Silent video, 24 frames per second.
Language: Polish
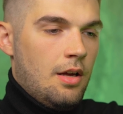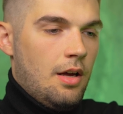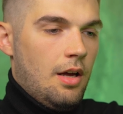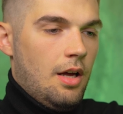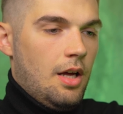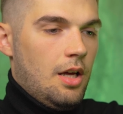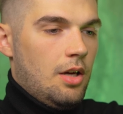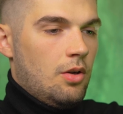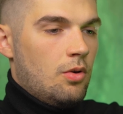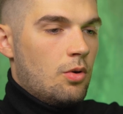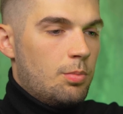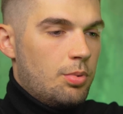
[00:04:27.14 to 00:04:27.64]

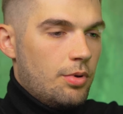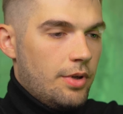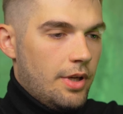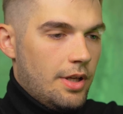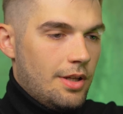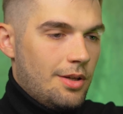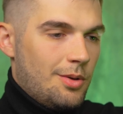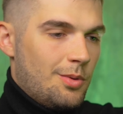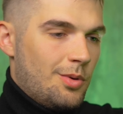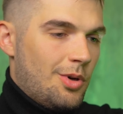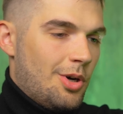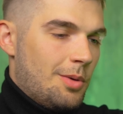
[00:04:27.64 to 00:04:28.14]
e, kupuje
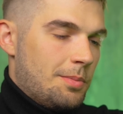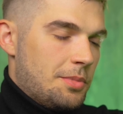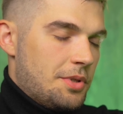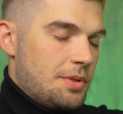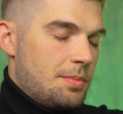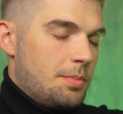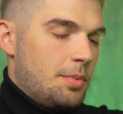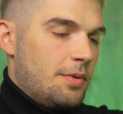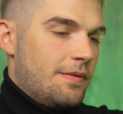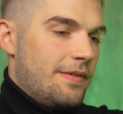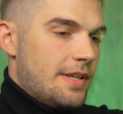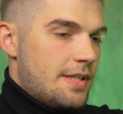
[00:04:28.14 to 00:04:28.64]
nieruchomość
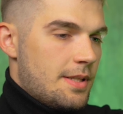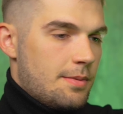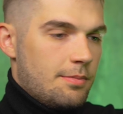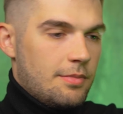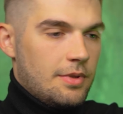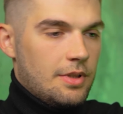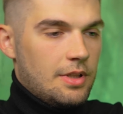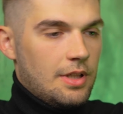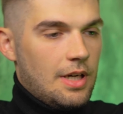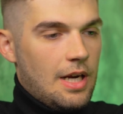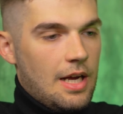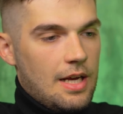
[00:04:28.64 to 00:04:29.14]

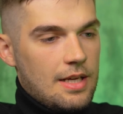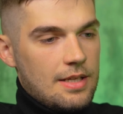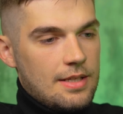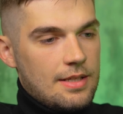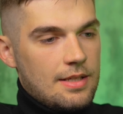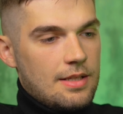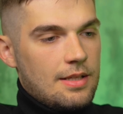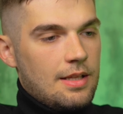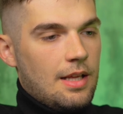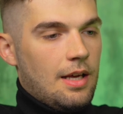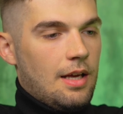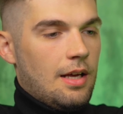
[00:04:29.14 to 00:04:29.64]
powiedzmy
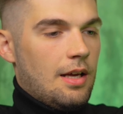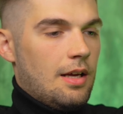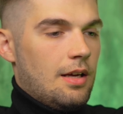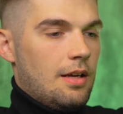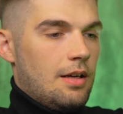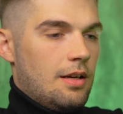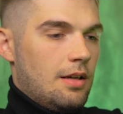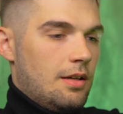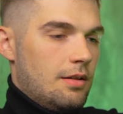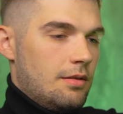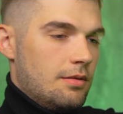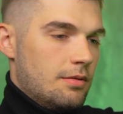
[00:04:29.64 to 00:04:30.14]
raz
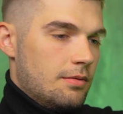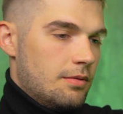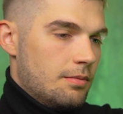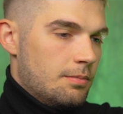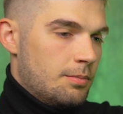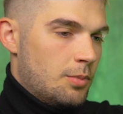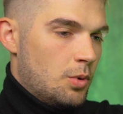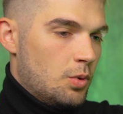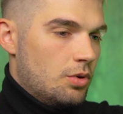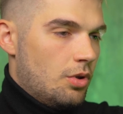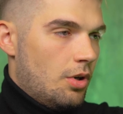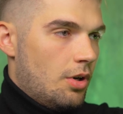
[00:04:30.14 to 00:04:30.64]
na
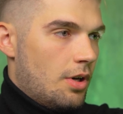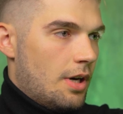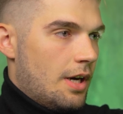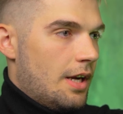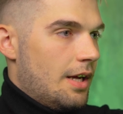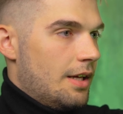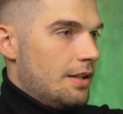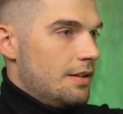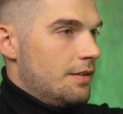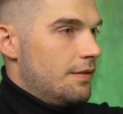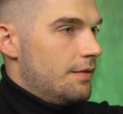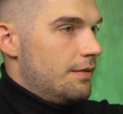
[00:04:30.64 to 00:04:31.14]

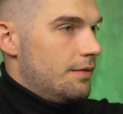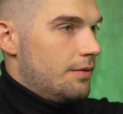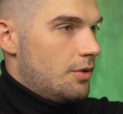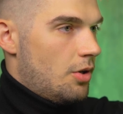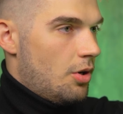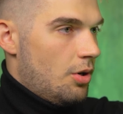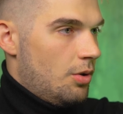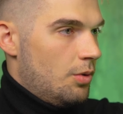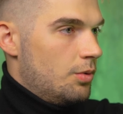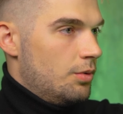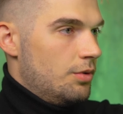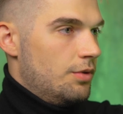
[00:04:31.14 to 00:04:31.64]
półtora w
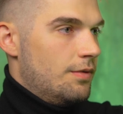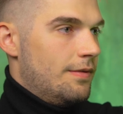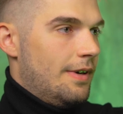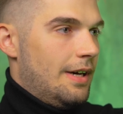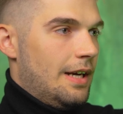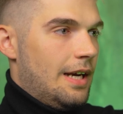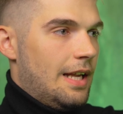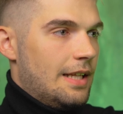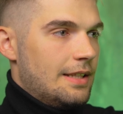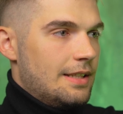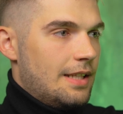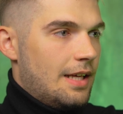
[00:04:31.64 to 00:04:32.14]
roku, dwa
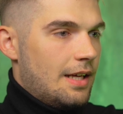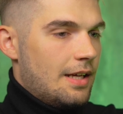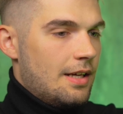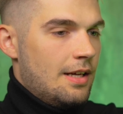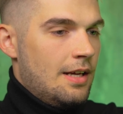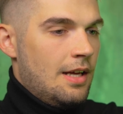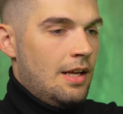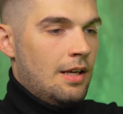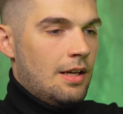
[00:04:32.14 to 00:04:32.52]
lata,